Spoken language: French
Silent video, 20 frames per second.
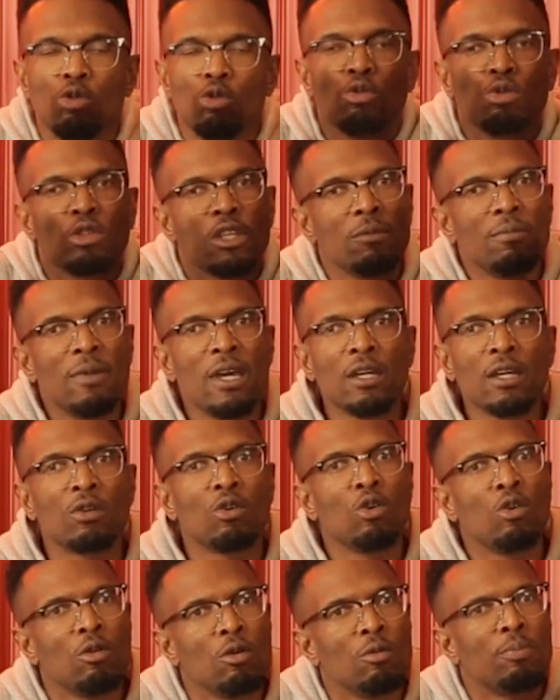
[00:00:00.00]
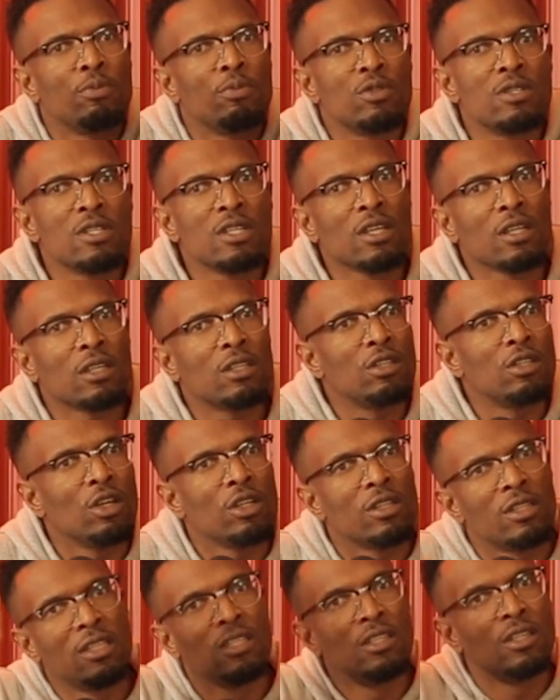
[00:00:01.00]
Au Québec, on peut dire qu'il y a
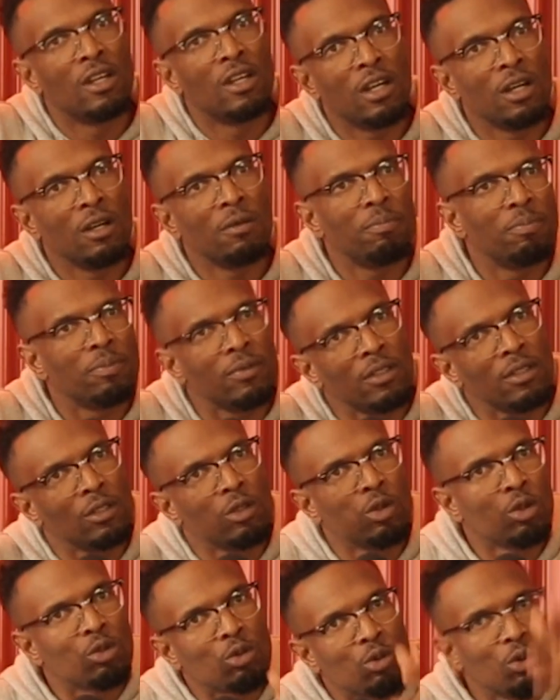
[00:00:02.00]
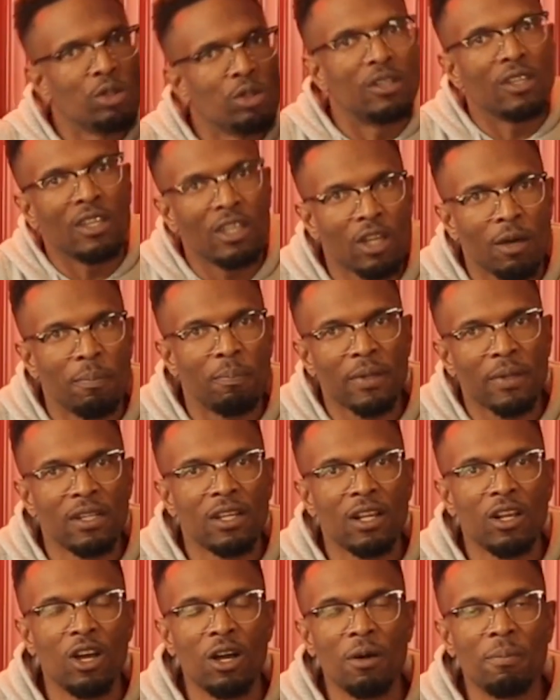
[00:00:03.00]
Guilla, puis de l'autre côté, il y a
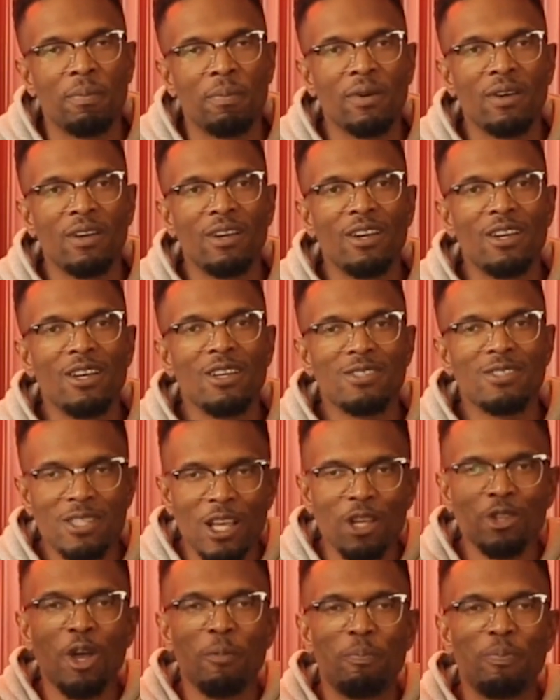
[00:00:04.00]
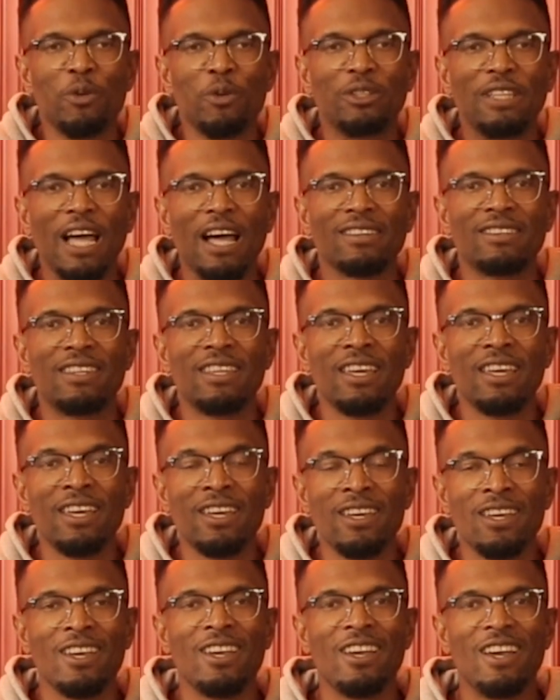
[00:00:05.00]
Pénélope. Sans ne plus
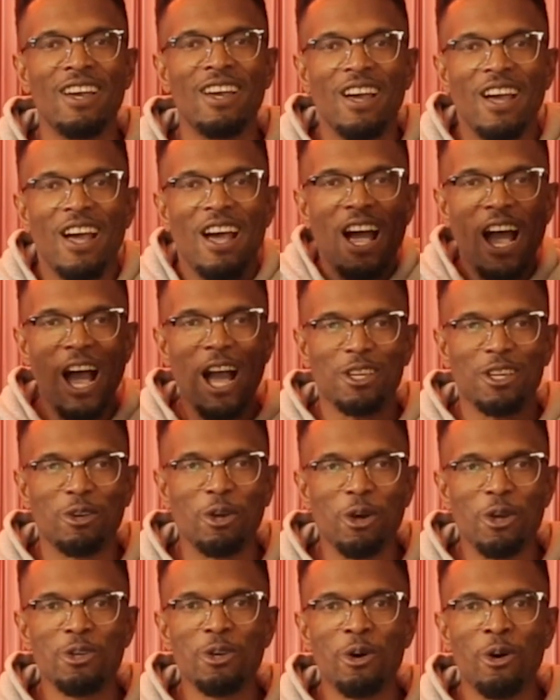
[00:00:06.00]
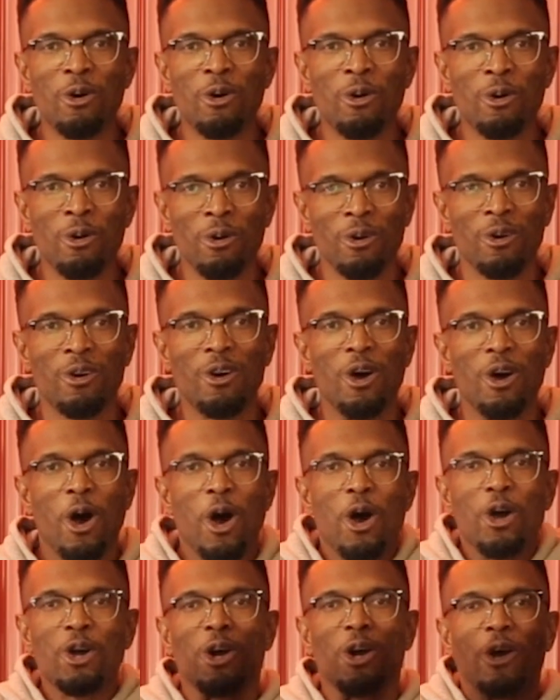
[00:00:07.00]
tarder, accueillons
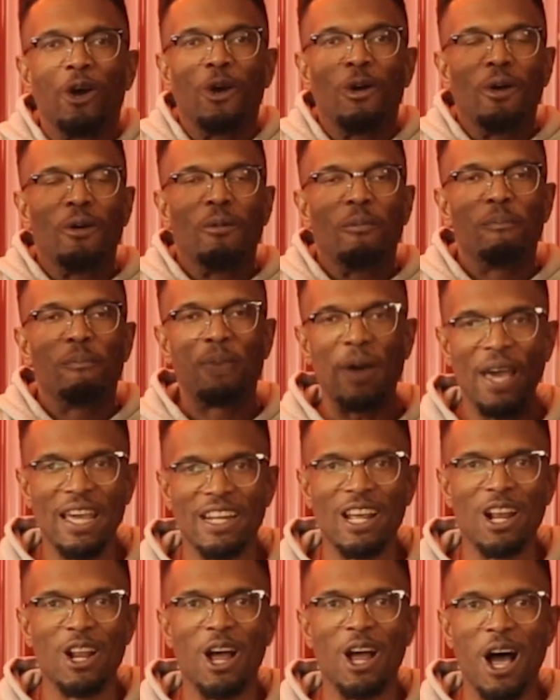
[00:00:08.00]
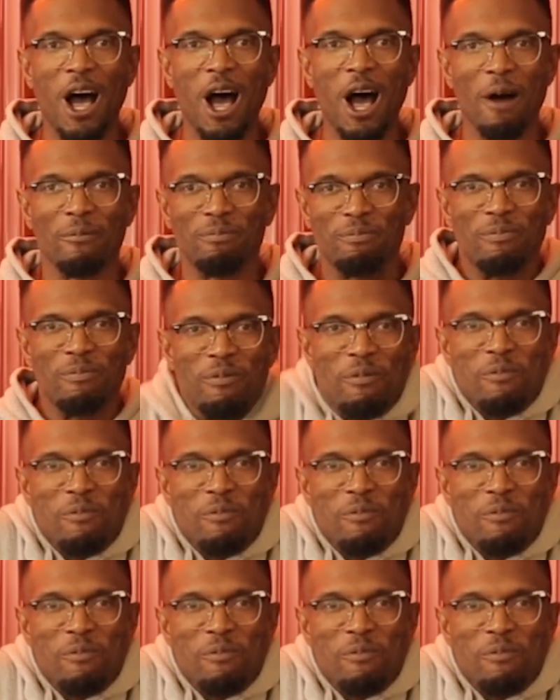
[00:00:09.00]
Pénélope